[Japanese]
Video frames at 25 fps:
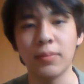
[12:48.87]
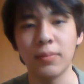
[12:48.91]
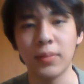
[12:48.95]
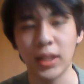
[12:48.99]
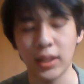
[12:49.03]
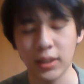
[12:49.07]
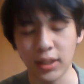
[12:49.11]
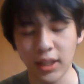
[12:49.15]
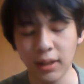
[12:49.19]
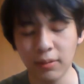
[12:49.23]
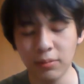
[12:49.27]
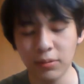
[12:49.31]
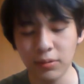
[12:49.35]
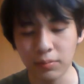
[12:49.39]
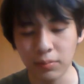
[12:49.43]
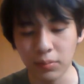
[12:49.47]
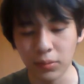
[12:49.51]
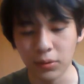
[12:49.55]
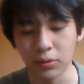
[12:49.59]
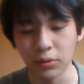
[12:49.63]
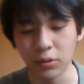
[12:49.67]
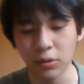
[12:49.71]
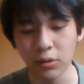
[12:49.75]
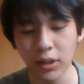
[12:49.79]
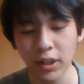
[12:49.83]
まあ多分
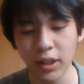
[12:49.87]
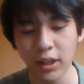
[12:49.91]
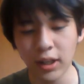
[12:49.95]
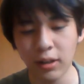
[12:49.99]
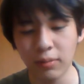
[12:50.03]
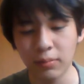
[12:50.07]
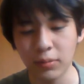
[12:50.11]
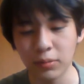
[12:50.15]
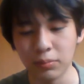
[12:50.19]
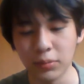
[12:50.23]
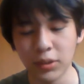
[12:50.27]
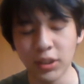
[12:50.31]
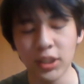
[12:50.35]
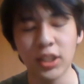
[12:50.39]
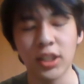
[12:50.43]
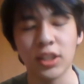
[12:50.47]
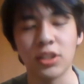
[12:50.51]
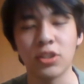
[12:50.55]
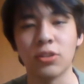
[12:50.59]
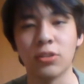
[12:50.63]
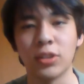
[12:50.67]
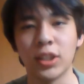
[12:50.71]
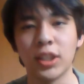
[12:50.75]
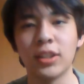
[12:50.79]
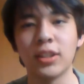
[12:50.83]
もうこれからも無理で
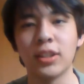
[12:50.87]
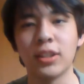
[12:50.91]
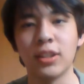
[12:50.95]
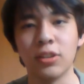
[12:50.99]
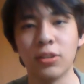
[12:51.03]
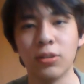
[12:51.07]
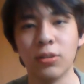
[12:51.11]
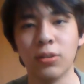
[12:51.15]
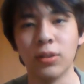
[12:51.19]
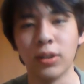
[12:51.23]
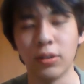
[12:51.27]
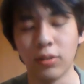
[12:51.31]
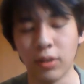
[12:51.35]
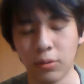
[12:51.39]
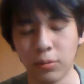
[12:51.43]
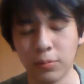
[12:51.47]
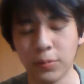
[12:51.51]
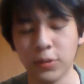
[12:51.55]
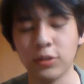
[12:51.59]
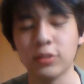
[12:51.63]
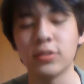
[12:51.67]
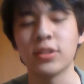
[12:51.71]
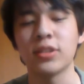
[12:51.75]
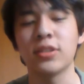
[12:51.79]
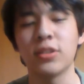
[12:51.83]
しょうねっていう俺は
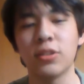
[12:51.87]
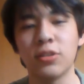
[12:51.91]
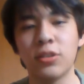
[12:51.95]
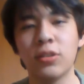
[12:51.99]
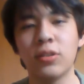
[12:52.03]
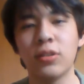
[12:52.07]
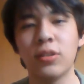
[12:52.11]
思うんですよ。